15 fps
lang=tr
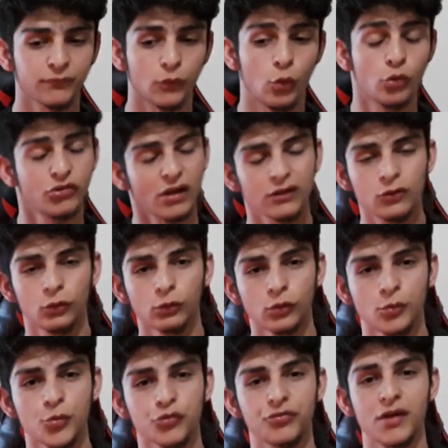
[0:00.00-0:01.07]
Özel
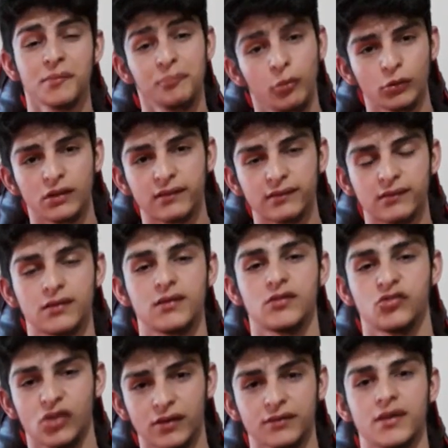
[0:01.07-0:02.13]
kolluğumuz var. Polis,
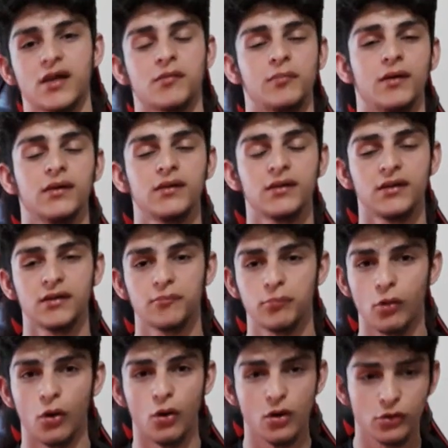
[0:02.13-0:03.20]
jandarma,
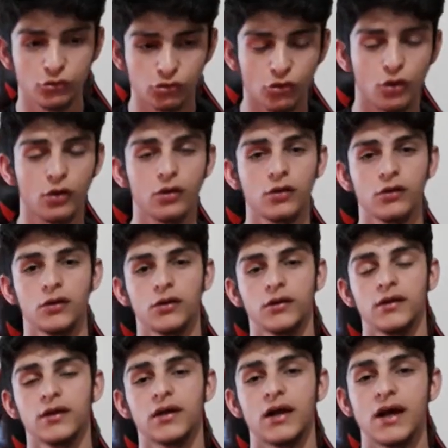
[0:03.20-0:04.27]
pö, jö.
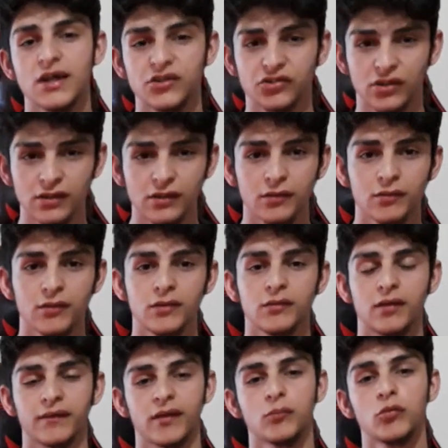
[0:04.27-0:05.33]
Her şey.
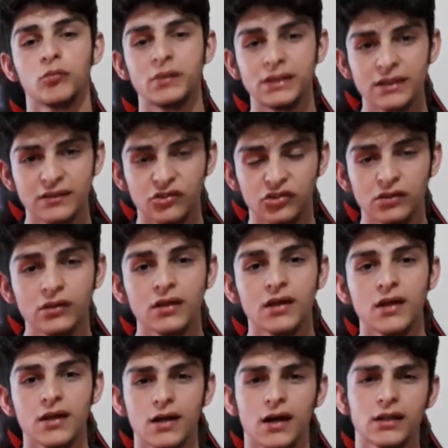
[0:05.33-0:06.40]
Zaten bu millet için.
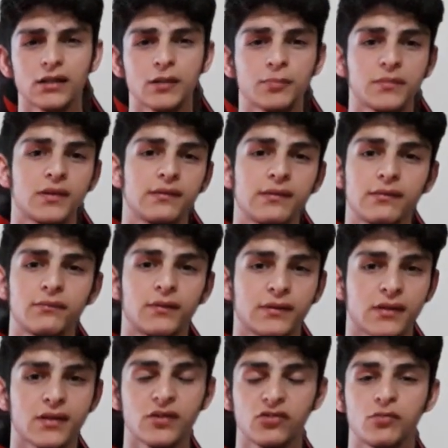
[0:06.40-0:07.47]
Kalkıp da siz
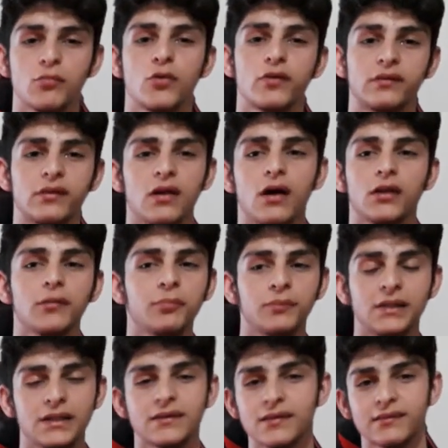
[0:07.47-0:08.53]
vatan için böyle silah alıp
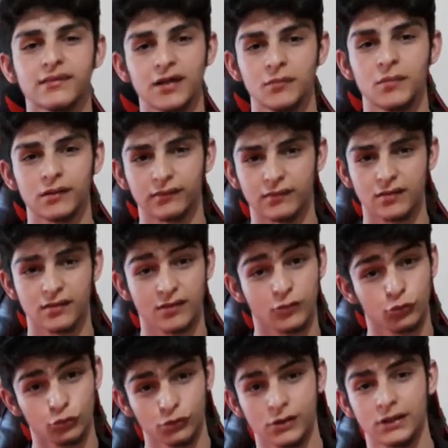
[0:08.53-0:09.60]
millete sıkamazsınız ya da
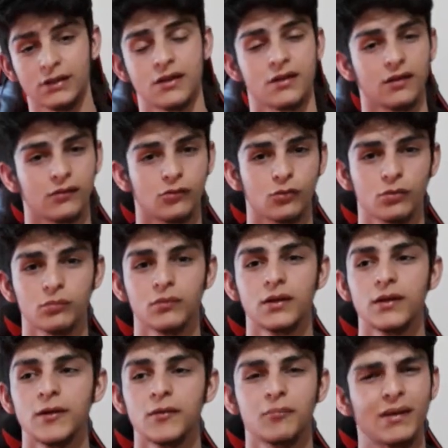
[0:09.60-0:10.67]
Suriyelilere atıyorum.
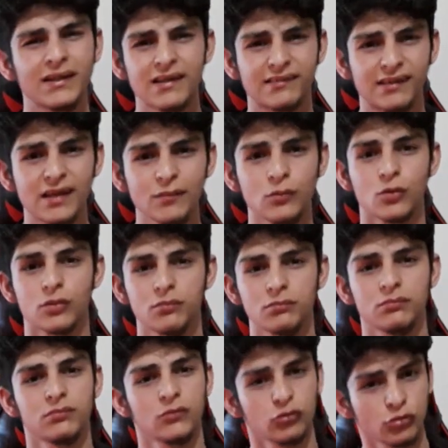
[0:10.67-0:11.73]
Ben de sevmiyorum.
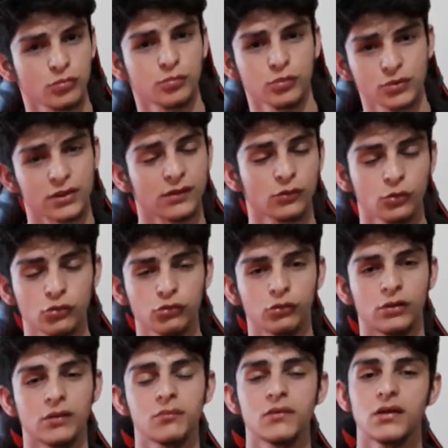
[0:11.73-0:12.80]
Şu buradan onu
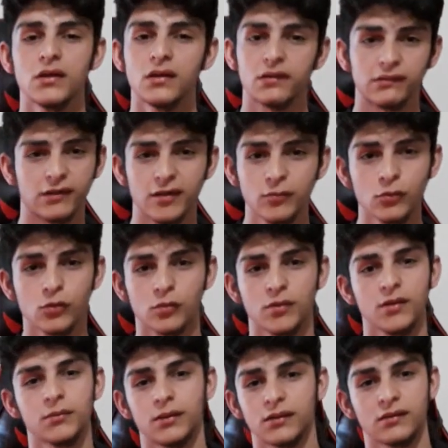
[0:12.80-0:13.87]
söyleyeyim. Sevmiyorum
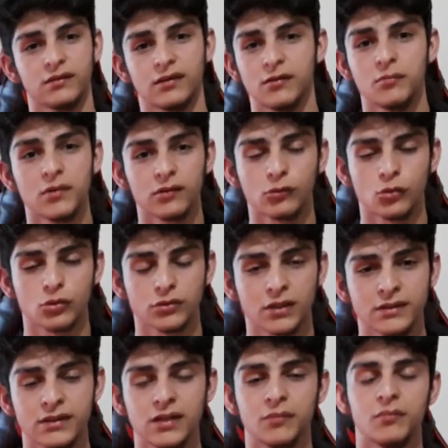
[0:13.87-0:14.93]
ha ben. Sevmek
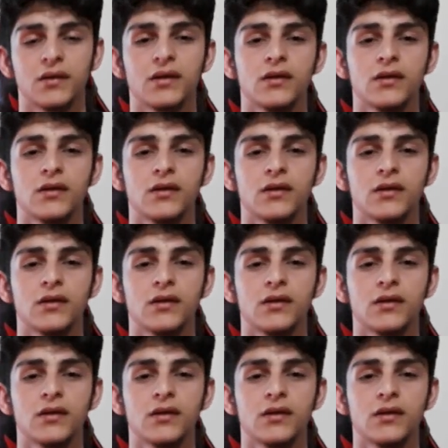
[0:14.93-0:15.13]
zorunda değilim.